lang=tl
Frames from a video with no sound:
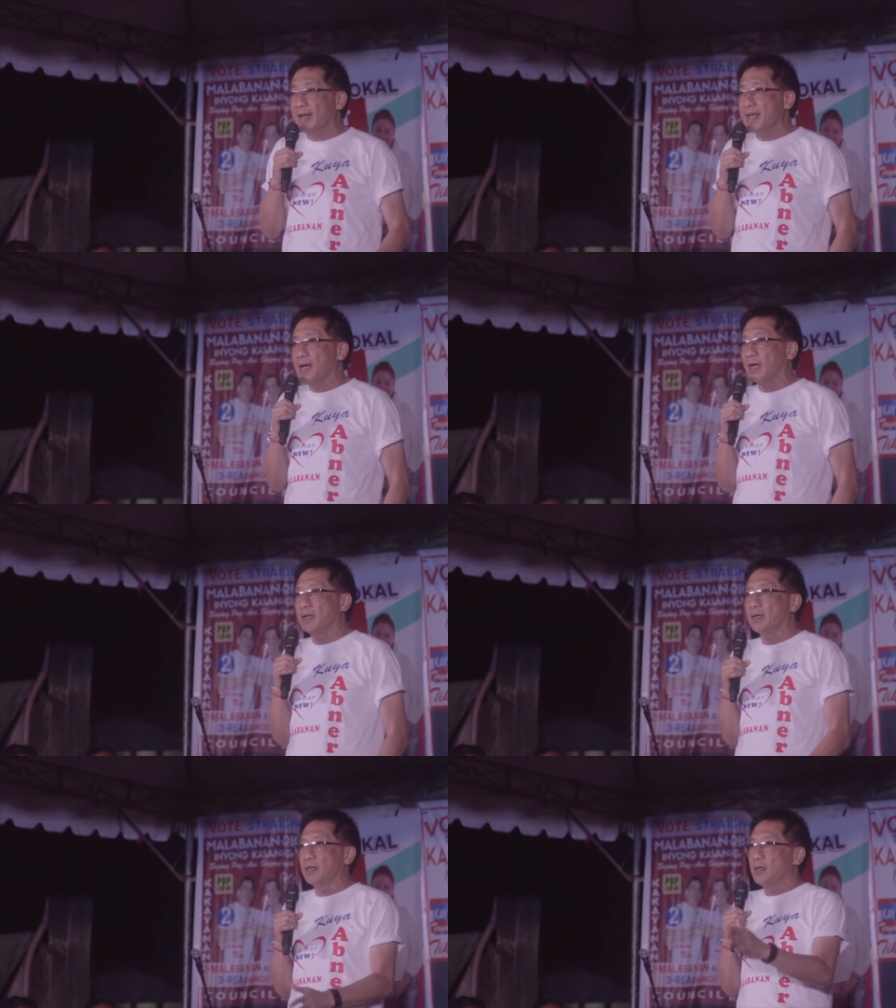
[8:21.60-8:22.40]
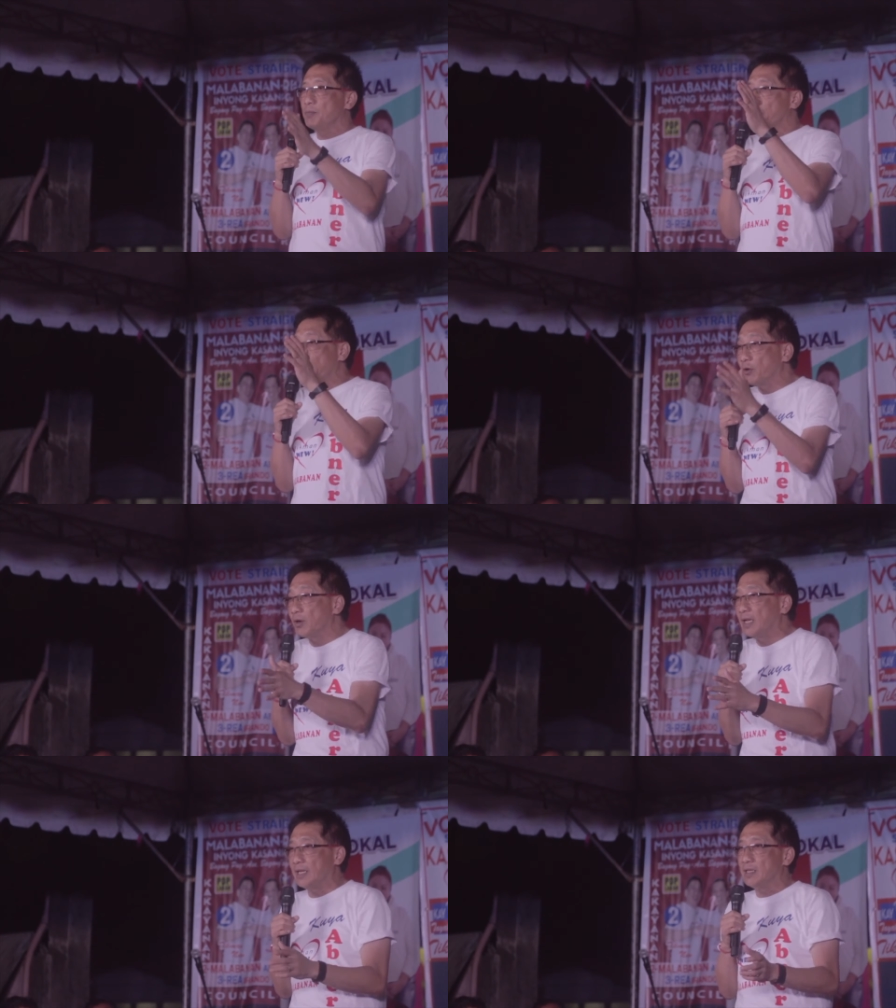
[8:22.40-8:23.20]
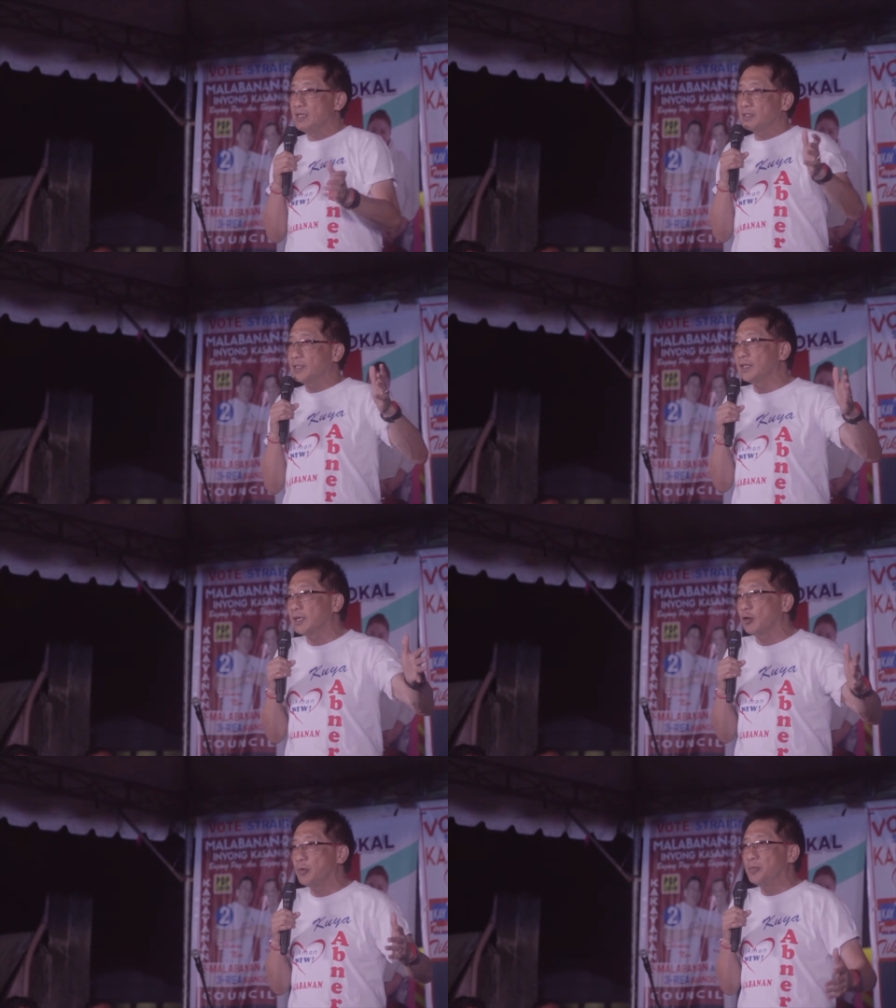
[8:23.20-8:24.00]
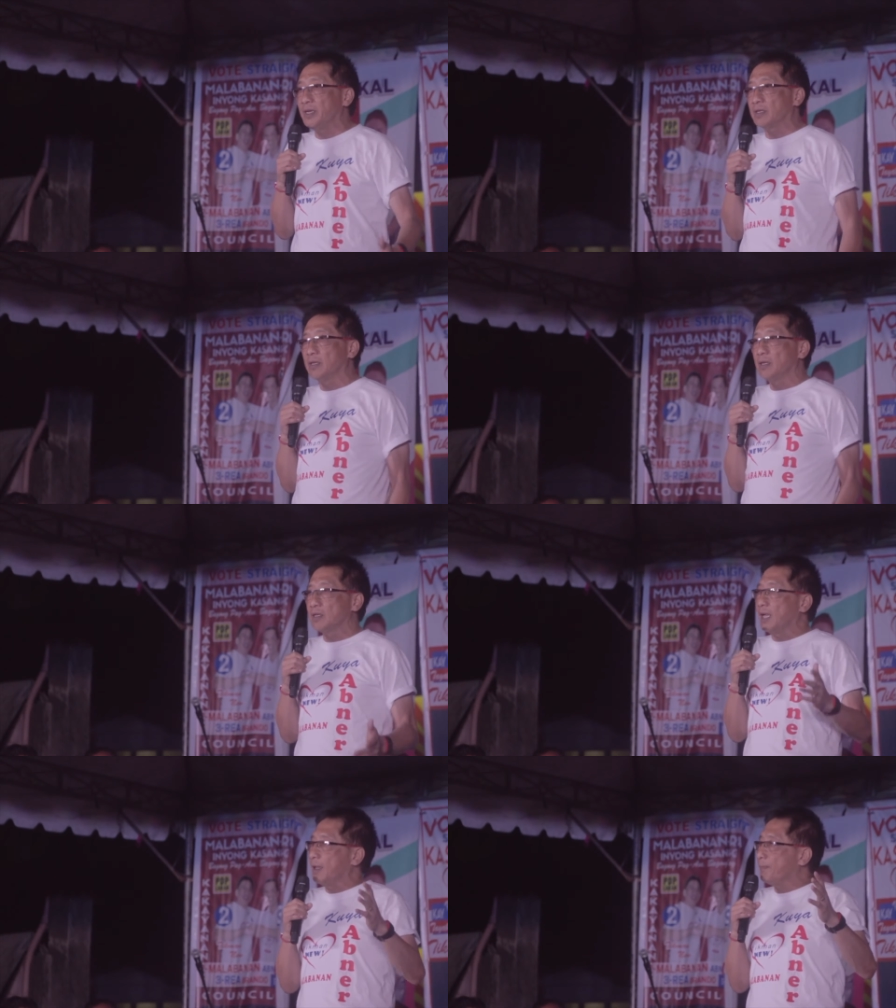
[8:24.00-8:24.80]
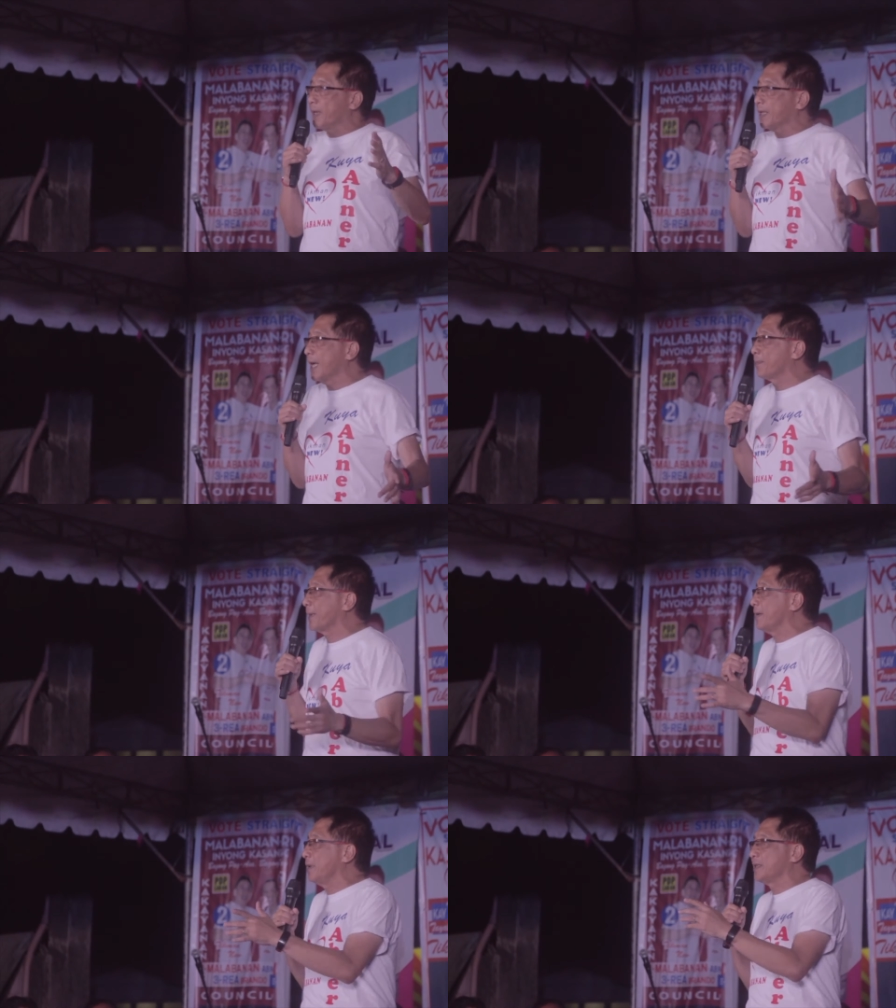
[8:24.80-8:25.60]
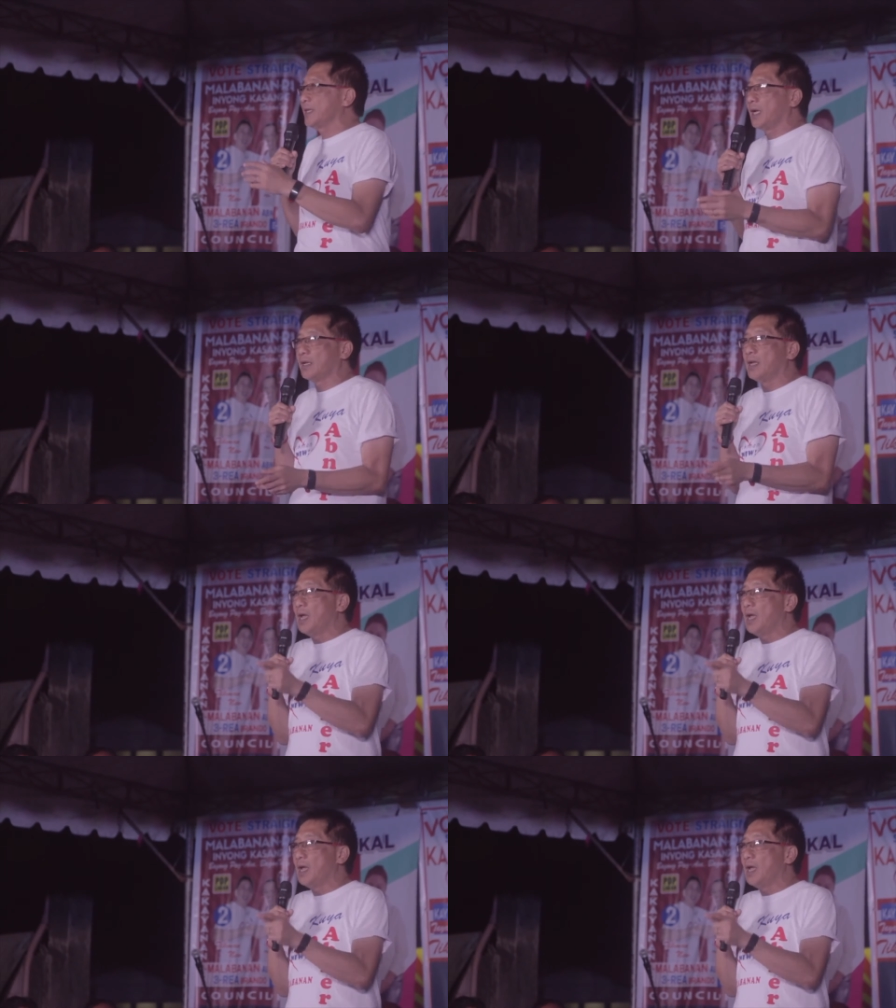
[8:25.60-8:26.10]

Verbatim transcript: Rea? Purely city government. Dahil pagka-private yan,